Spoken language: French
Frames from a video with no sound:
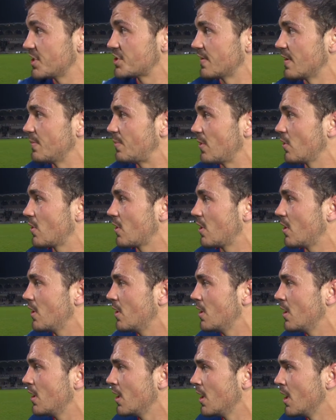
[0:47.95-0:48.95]
j'avais pas encore euh,
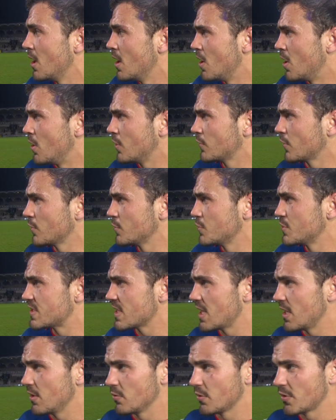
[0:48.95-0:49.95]
entendu
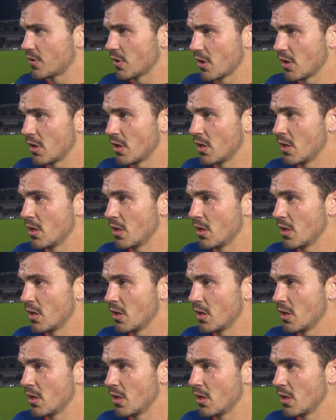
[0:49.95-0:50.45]
ça. Donc, euh,